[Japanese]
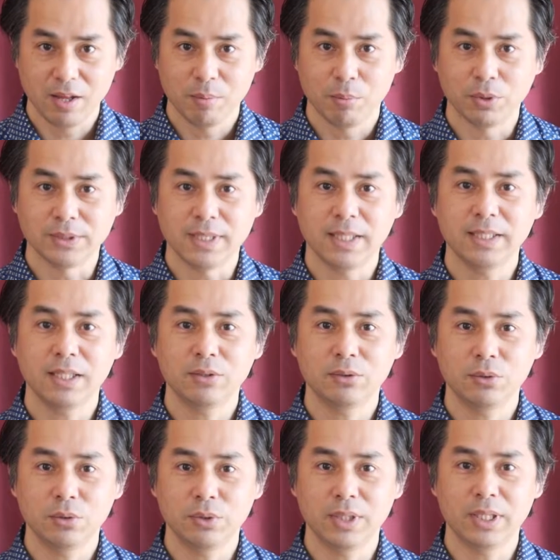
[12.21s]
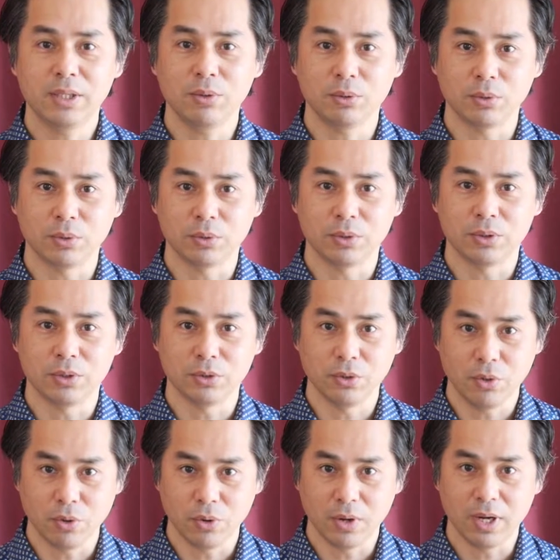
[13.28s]
もう最悪の出来事っていうの
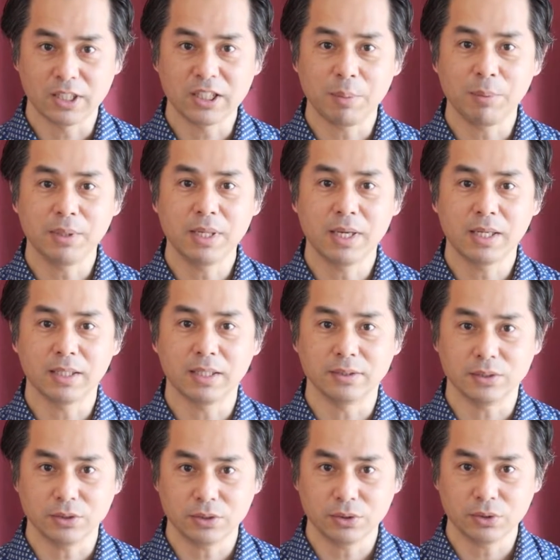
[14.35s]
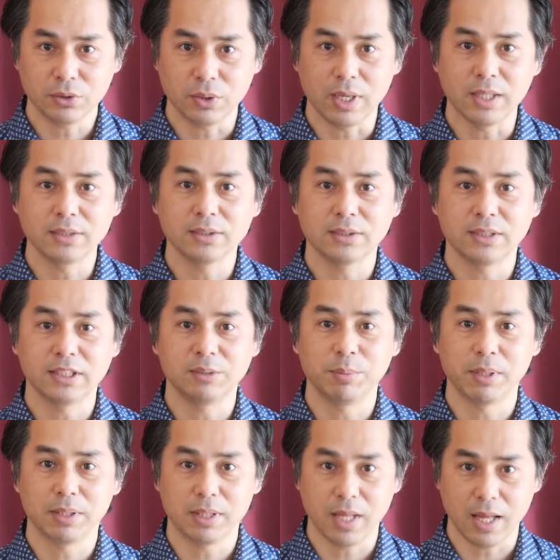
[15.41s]
を頭の中でずっと反芻してし
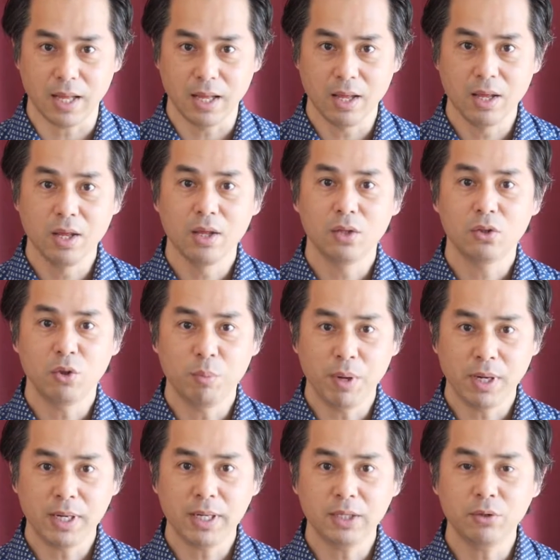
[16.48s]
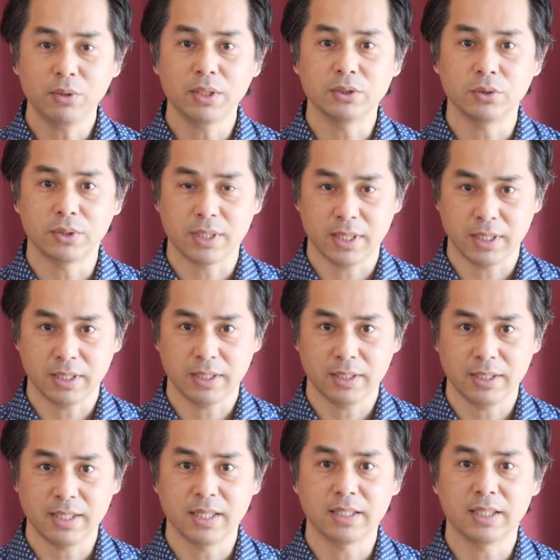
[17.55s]
まって止まらないような状態
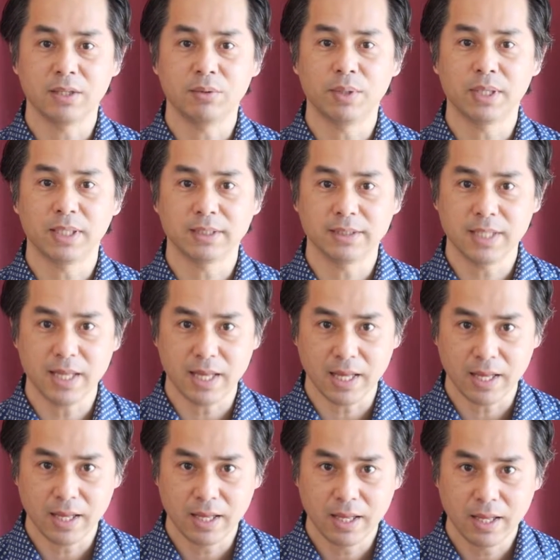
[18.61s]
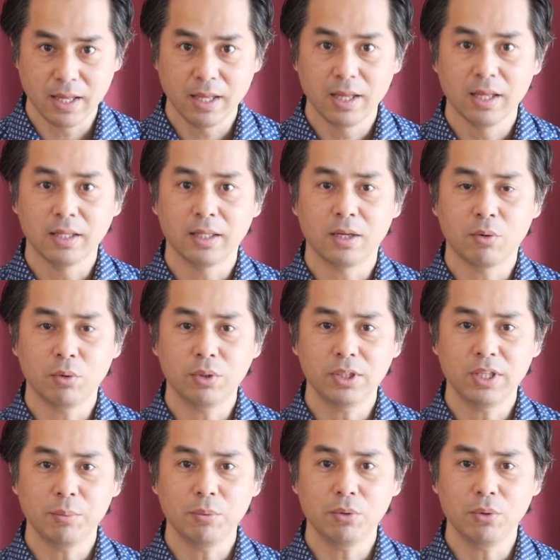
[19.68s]
になっているわけですねでこういっ
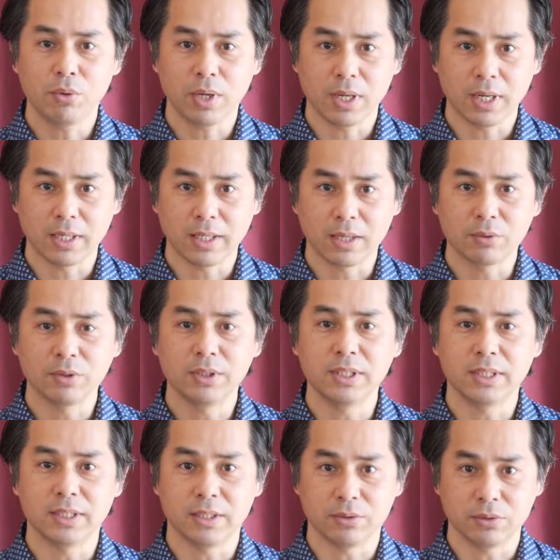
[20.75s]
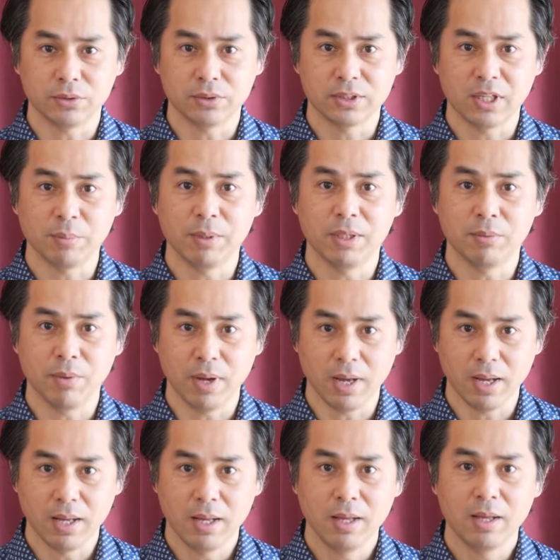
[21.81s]
たものから楽になっていくためには
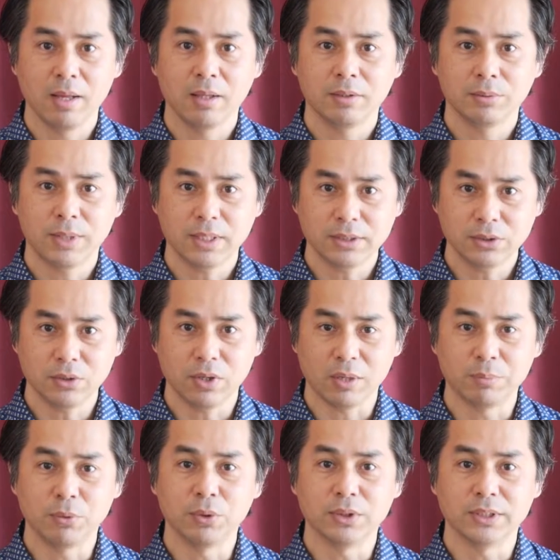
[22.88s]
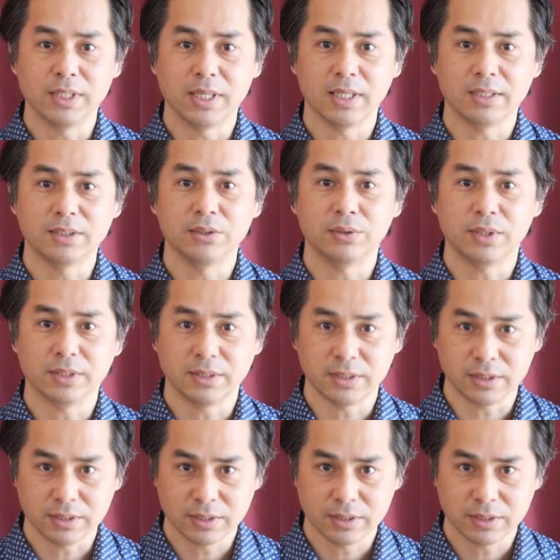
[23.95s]
2つのアプローチが必要です